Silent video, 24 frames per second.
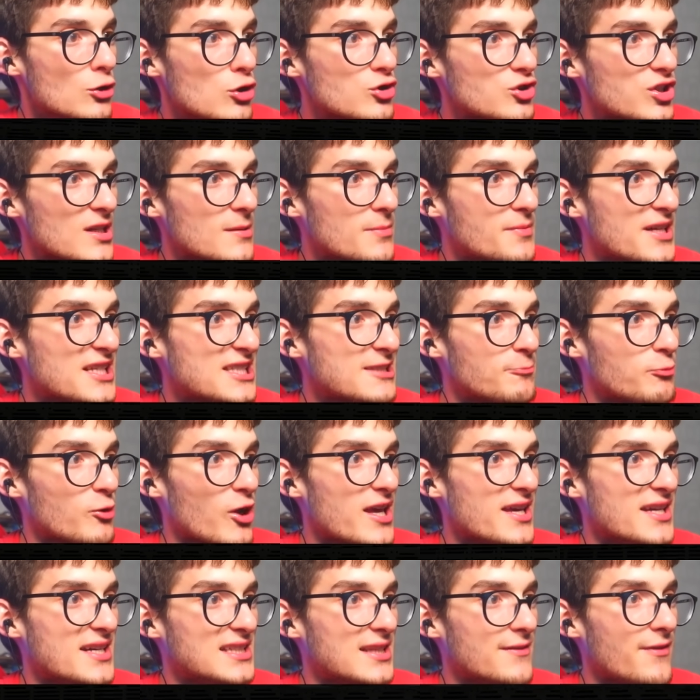Dostlarım Chris
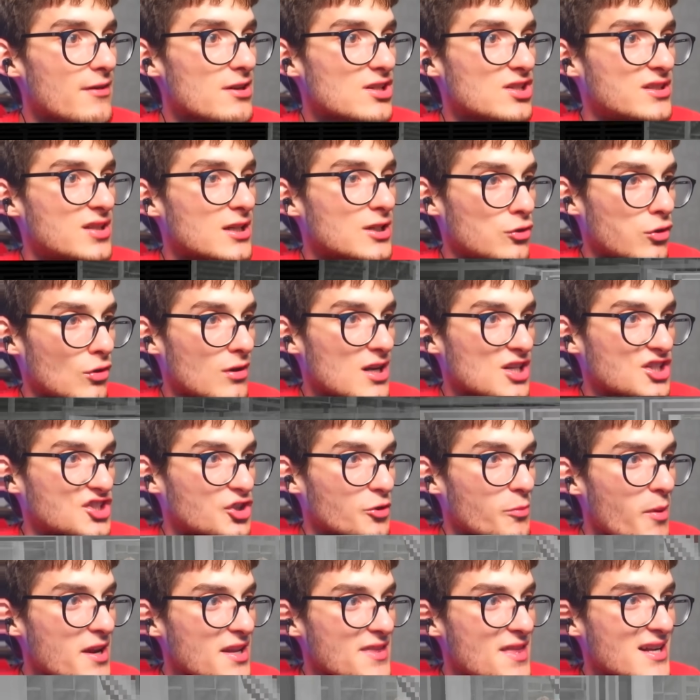buraya girdi ve eşitini
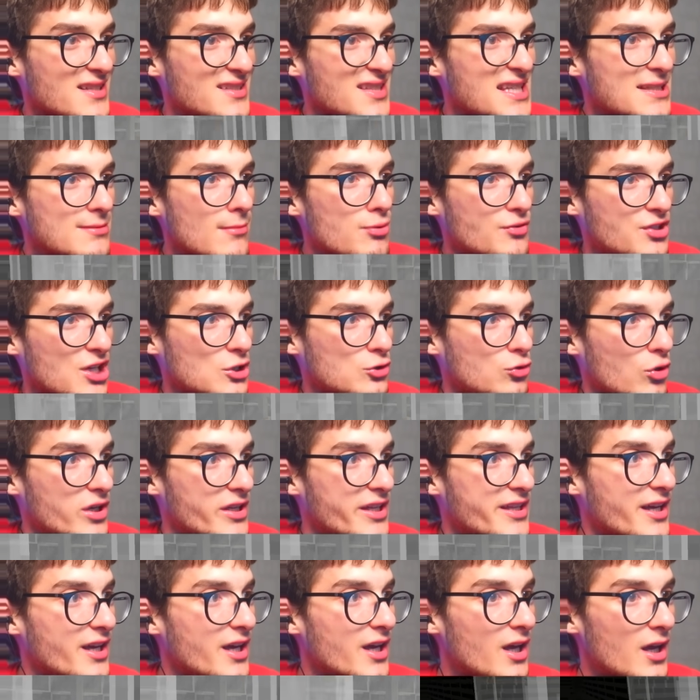zorlaştır beni dersin gibi bir şey
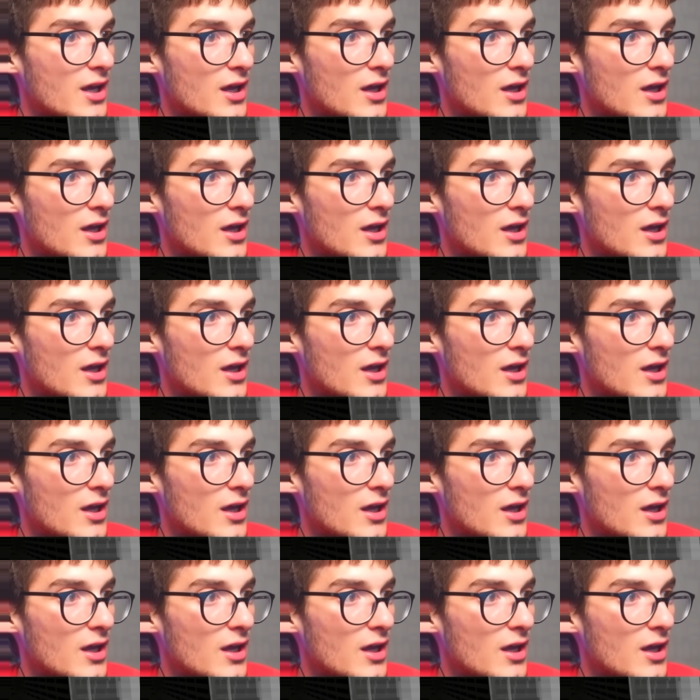söyledi.